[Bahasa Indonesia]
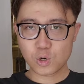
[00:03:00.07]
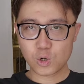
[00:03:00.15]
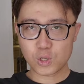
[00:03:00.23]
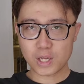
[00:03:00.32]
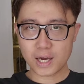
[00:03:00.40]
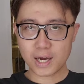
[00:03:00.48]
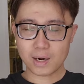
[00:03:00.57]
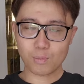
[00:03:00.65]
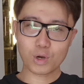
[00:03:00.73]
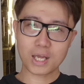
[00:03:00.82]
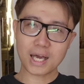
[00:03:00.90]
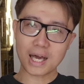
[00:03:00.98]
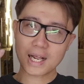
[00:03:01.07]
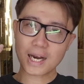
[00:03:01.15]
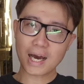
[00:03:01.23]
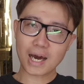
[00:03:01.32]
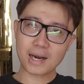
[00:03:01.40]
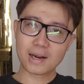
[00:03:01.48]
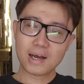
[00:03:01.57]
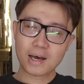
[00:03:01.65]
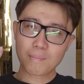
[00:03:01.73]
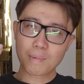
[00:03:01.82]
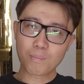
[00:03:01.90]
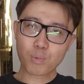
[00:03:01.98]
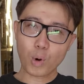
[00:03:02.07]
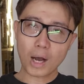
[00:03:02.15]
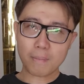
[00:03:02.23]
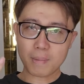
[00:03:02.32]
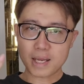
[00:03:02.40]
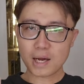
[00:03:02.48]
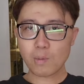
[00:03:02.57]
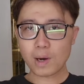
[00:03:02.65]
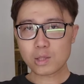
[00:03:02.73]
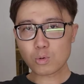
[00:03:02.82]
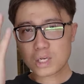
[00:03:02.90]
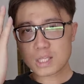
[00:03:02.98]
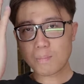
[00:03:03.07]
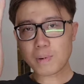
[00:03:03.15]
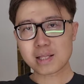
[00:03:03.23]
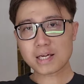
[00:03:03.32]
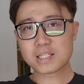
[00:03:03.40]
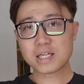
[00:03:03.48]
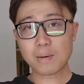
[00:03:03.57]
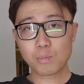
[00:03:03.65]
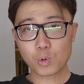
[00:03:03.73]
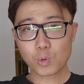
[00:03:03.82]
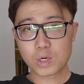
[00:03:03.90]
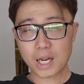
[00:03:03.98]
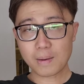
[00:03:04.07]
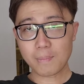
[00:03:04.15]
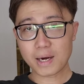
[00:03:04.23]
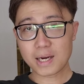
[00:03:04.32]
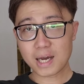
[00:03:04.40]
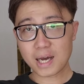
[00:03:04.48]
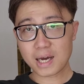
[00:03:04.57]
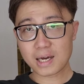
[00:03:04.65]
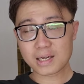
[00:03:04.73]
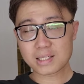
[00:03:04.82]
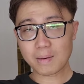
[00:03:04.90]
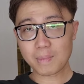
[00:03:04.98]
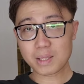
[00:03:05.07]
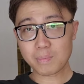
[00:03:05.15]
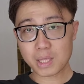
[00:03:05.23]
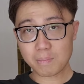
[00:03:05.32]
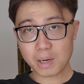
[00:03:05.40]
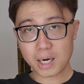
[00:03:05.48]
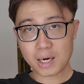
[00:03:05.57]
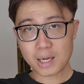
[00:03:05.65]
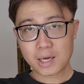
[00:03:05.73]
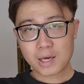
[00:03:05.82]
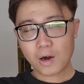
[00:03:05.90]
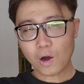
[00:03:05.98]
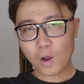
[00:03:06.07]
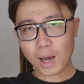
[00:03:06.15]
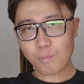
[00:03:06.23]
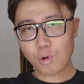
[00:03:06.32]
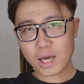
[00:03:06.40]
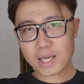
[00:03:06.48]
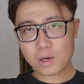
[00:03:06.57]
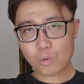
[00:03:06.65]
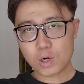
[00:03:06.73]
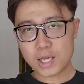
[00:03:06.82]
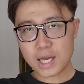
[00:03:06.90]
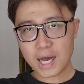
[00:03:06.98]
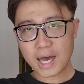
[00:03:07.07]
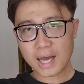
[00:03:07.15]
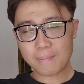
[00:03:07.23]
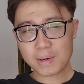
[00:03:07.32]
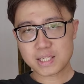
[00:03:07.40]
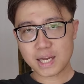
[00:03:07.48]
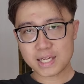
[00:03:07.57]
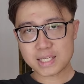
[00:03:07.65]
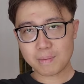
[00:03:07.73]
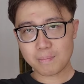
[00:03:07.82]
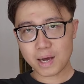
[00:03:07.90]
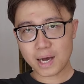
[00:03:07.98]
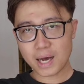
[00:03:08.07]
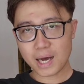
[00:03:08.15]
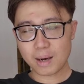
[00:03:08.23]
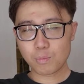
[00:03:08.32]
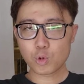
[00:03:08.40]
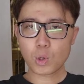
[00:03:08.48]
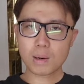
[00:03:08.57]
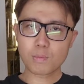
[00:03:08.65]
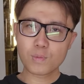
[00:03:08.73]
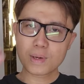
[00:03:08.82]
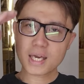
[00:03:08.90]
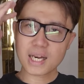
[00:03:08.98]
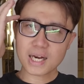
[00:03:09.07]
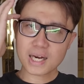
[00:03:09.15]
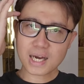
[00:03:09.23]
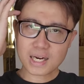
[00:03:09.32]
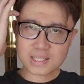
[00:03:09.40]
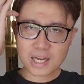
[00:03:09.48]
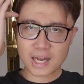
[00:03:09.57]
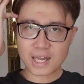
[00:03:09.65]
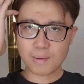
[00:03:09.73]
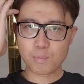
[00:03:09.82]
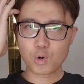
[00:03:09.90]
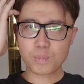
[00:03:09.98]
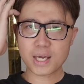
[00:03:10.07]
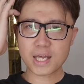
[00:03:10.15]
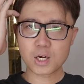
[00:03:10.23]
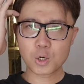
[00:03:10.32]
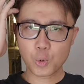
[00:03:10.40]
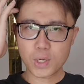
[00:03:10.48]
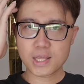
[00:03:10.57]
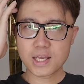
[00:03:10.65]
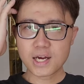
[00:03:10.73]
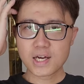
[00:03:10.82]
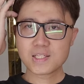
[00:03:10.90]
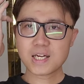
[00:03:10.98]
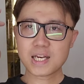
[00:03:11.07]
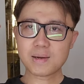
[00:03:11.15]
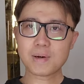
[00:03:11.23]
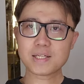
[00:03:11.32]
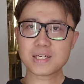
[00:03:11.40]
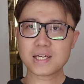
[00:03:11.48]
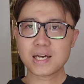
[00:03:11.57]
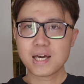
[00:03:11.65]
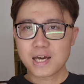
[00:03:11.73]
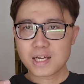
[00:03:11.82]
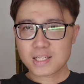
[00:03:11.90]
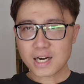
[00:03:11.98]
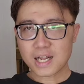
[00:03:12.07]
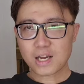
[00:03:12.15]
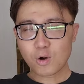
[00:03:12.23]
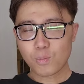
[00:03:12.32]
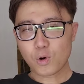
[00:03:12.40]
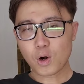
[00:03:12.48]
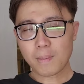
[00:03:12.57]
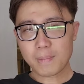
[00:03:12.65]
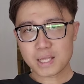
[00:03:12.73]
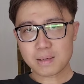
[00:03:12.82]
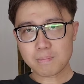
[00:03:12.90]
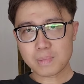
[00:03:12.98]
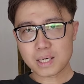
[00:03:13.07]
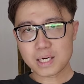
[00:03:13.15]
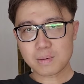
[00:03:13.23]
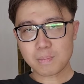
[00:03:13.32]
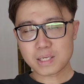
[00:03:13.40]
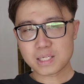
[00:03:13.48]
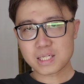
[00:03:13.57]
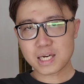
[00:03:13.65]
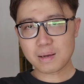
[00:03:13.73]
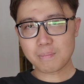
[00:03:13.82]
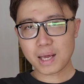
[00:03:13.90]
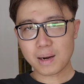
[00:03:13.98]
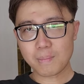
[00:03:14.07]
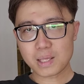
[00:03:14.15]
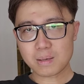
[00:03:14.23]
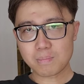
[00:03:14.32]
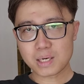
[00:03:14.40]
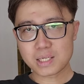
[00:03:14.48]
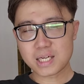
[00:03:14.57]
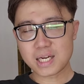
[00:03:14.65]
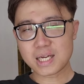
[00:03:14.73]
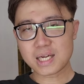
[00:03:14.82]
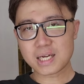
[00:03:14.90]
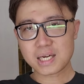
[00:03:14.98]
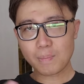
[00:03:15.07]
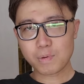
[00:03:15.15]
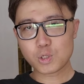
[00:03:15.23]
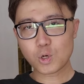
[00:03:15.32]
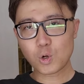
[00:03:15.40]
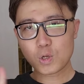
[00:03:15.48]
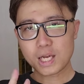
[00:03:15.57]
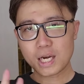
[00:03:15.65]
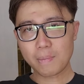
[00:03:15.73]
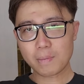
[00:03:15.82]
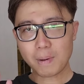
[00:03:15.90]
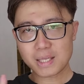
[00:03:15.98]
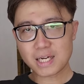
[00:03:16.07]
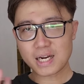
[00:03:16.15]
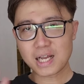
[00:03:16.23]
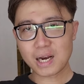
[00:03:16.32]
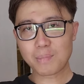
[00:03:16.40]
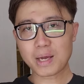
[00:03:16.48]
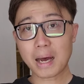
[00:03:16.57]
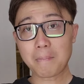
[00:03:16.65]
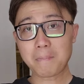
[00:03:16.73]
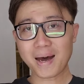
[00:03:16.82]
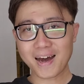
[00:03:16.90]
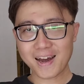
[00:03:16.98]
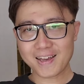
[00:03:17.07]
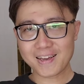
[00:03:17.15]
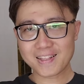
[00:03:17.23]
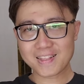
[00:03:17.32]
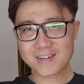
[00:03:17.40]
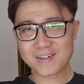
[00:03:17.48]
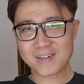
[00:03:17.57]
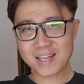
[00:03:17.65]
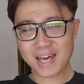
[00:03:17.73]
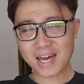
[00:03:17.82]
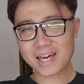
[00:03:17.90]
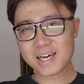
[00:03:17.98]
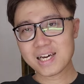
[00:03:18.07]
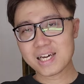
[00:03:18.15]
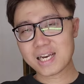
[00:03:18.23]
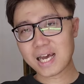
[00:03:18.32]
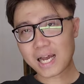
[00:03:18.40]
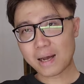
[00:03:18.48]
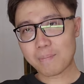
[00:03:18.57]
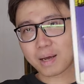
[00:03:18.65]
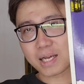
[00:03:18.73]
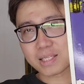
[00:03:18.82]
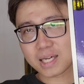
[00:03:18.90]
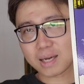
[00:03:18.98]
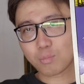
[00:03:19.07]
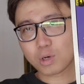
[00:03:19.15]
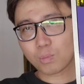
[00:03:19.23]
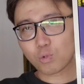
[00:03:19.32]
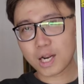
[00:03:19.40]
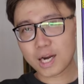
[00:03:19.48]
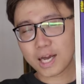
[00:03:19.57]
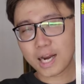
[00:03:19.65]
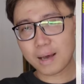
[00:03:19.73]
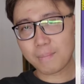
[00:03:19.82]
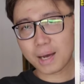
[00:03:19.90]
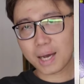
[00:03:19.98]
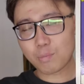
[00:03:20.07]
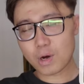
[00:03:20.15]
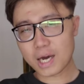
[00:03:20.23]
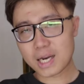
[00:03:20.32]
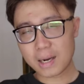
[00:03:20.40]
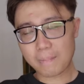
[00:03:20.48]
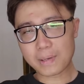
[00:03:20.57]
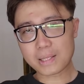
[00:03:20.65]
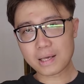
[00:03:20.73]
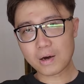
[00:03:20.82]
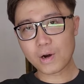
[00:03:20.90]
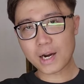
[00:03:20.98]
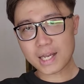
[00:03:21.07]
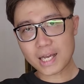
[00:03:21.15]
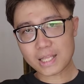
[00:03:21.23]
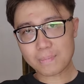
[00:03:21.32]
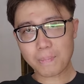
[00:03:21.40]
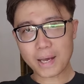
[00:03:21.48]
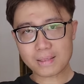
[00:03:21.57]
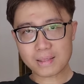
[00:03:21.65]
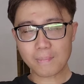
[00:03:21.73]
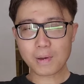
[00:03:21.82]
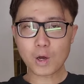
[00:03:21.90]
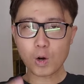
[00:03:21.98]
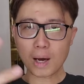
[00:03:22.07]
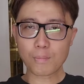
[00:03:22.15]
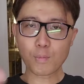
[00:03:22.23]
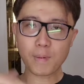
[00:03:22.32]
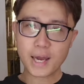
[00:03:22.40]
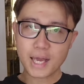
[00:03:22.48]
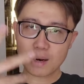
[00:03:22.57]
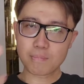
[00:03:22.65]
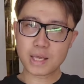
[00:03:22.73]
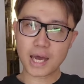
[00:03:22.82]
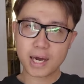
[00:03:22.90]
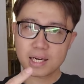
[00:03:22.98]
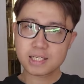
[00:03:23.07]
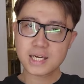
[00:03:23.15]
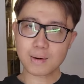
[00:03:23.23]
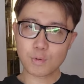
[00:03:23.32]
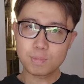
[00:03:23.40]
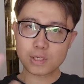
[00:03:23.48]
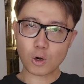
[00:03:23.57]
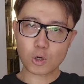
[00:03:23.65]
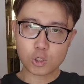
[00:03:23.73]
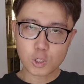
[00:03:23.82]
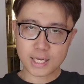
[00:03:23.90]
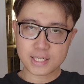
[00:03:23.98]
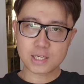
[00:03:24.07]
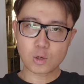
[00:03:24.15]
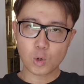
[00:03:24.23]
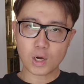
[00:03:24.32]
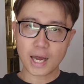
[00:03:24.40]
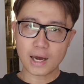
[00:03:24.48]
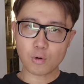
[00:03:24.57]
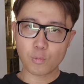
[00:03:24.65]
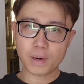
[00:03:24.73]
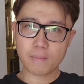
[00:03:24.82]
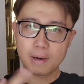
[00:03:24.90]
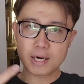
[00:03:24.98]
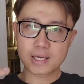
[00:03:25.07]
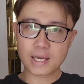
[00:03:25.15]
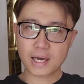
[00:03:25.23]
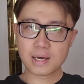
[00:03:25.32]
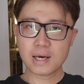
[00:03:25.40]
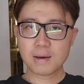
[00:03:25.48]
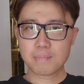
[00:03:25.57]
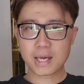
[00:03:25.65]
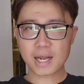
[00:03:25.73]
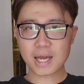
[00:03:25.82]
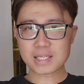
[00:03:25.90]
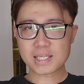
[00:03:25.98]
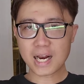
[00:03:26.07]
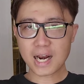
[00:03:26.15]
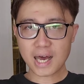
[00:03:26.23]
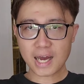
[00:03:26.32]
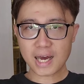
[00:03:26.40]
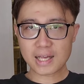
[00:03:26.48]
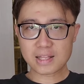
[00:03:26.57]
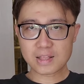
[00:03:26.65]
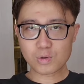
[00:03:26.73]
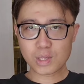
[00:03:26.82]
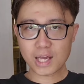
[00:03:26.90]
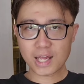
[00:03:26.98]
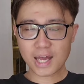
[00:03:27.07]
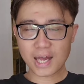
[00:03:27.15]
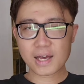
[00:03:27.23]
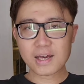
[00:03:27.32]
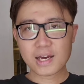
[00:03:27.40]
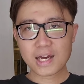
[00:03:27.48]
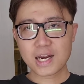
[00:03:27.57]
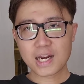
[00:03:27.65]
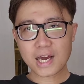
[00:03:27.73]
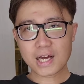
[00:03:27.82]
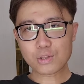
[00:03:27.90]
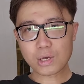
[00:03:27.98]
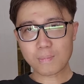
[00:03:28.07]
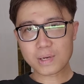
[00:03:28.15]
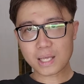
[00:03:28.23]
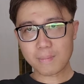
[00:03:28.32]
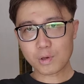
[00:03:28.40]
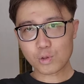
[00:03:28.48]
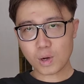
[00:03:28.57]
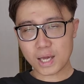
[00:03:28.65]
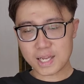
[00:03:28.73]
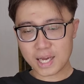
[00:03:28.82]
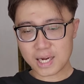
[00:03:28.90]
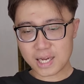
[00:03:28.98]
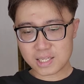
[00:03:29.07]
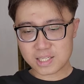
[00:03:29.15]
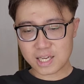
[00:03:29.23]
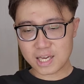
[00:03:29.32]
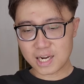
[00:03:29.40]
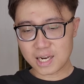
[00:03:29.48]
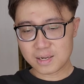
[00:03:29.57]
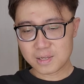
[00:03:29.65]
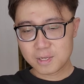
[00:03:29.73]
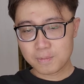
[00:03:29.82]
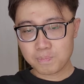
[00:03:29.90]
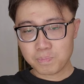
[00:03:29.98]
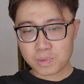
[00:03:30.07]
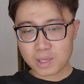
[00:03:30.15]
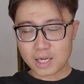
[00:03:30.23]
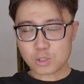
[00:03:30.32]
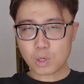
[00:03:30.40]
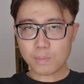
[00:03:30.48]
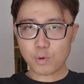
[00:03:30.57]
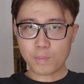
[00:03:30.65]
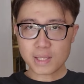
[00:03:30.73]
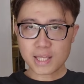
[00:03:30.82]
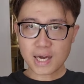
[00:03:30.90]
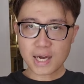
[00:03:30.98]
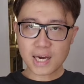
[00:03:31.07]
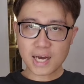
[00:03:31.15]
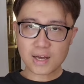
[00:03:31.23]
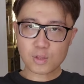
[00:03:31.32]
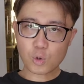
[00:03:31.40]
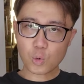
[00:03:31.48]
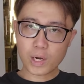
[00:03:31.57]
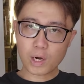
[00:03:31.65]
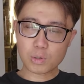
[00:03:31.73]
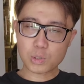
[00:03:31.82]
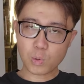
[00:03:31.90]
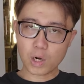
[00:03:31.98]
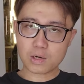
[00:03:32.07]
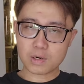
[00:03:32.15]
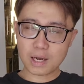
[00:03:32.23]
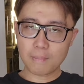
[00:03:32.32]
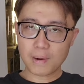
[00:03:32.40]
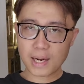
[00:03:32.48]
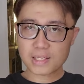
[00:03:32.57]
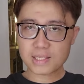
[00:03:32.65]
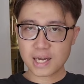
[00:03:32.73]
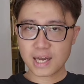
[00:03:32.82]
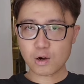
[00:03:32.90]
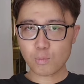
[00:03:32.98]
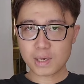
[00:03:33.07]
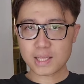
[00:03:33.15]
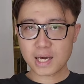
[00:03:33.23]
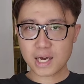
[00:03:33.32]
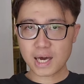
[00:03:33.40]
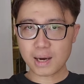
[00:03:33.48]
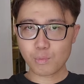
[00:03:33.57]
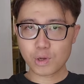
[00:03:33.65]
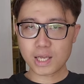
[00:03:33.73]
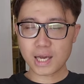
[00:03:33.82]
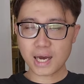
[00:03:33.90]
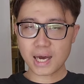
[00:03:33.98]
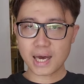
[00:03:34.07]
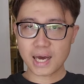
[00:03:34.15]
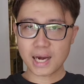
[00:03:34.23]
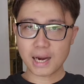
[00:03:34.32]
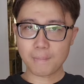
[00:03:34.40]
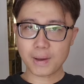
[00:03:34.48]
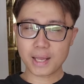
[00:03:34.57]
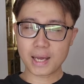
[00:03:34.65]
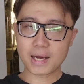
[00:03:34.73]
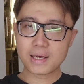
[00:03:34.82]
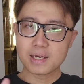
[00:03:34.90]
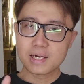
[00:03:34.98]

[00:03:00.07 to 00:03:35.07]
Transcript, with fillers: jodohnya. Karena mungkin kalian akan membuang banyak waktu di tempat kerjamu daripada sama teman-teman kalau kamu lagi kuliah masih SMA kamu tuh kan belum mikirin kerja ya belum mikirin duit jadi masih sering ngobrol sama teman masih sering main sama teman jadi dapat jodohnya dapat pacarnya lebih gampang kayak gitu ya nah gambaran saya mudah-mudahan nggak lama kamu akan dapat orang yang tepat tapi kalau kamu pengen lebih yakin sih kamu bisa konsultasi dulu ke aku pribadi ya biar nggak salah langkah tentunya ya ini di kartu yang pertama untuk kalian yang single yang sudah berumah tangga ada kartu Queen of Sword. Gambaran saya rumah tangga kamu ini akan apa ya?